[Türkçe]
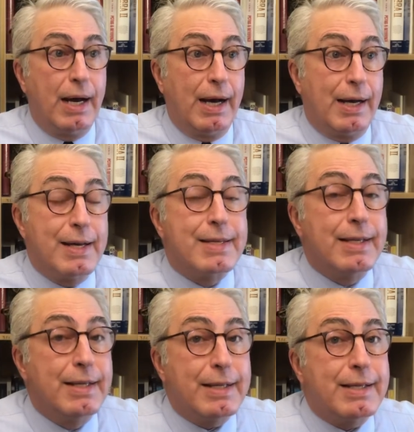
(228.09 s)

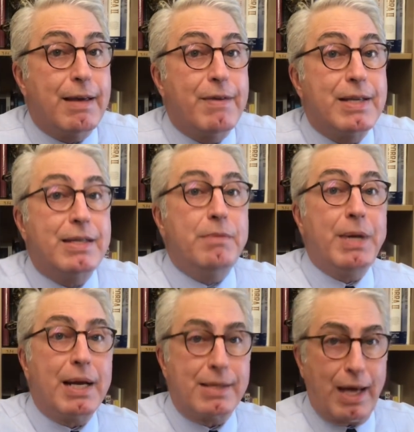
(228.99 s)
hazırlık seviyesini
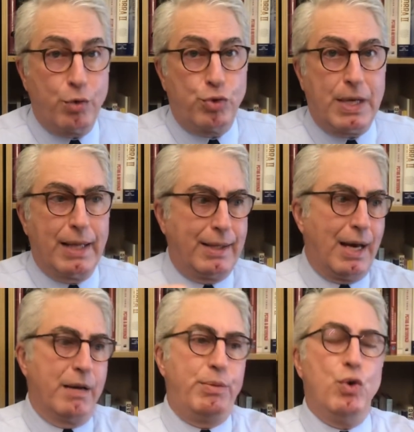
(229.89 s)
biraz daha yükseltti.
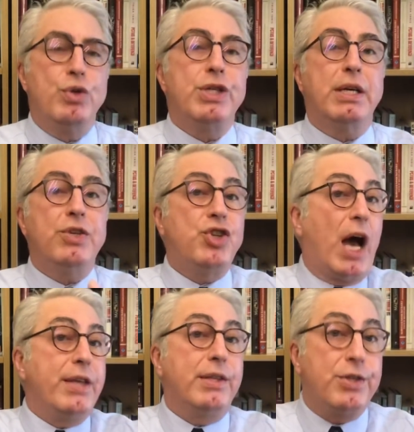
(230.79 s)
Yani bir önceki
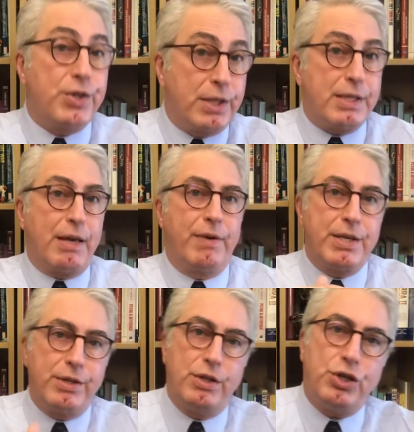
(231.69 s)
caydırıcılık
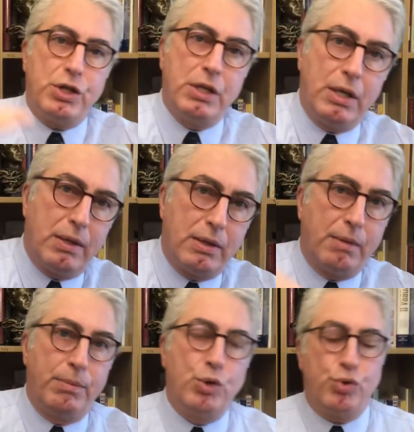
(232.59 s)
seviyesiydi. Şimdi
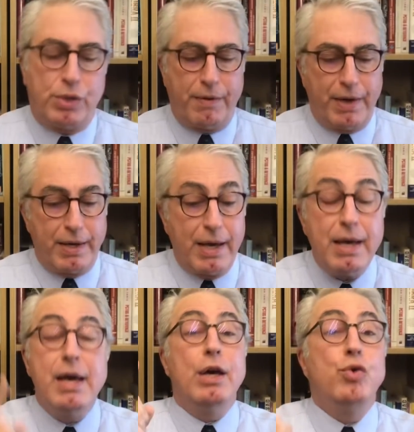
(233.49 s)
bir üst seviyeye
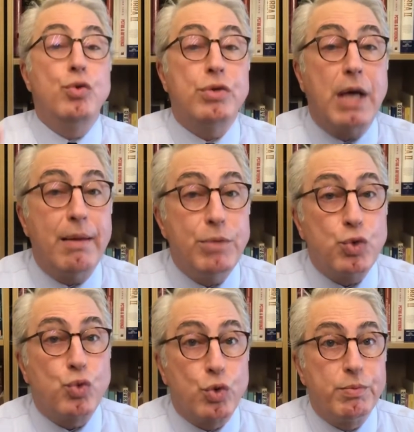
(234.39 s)

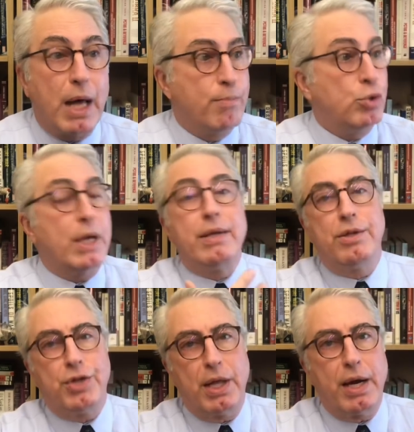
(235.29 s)
yükselmiş durumda. Bu da
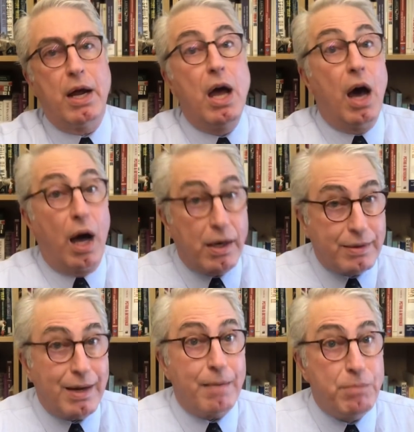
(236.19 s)
endişeleri
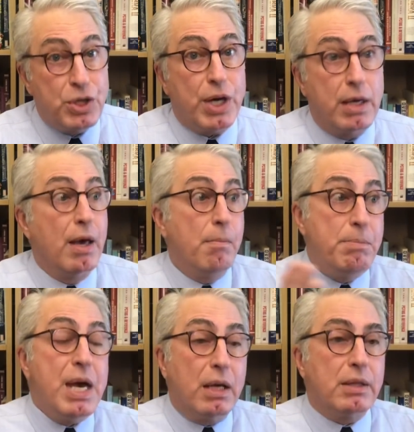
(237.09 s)
artıran bir şey.
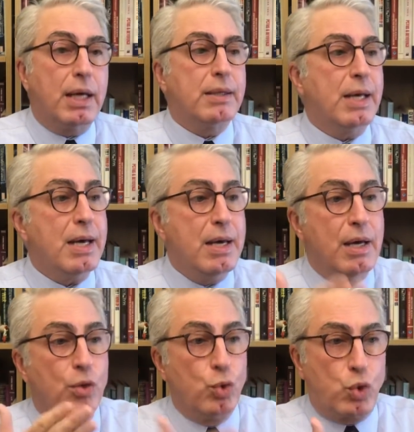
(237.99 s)
Bir yandan da
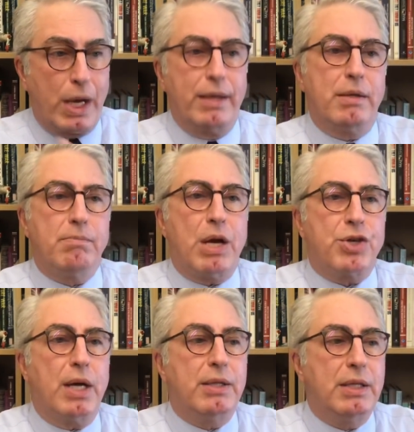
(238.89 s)
Ukrayna'nın
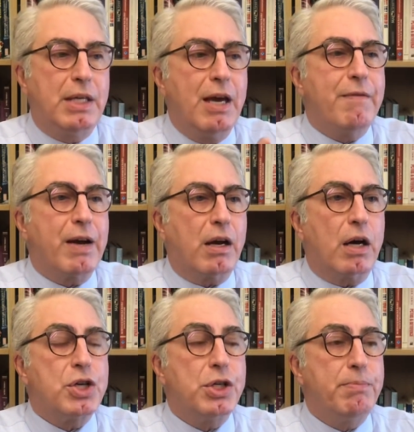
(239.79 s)
başkenti Kiev'e
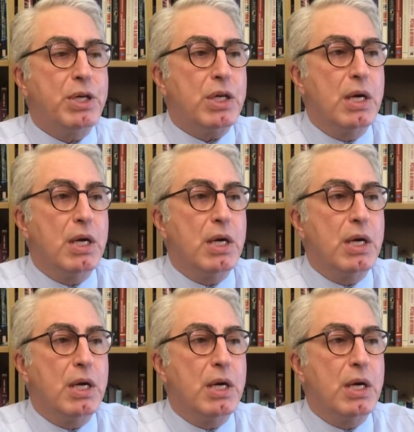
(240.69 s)
karşı bir